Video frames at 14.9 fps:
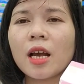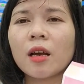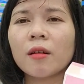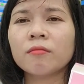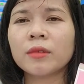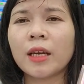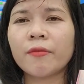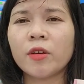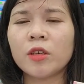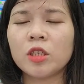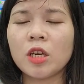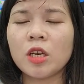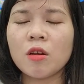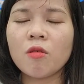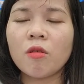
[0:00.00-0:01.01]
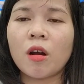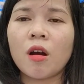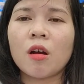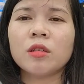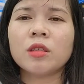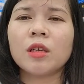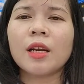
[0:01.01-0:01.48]
thành phần chính của nó
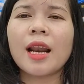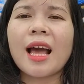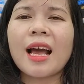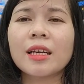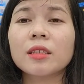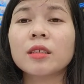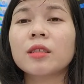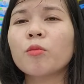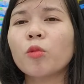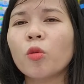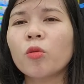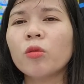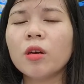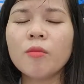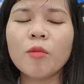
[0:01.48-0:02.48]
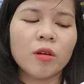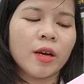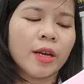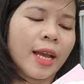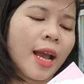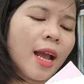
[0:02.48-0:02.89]
chính là sâm tu nữ mọi người nhé.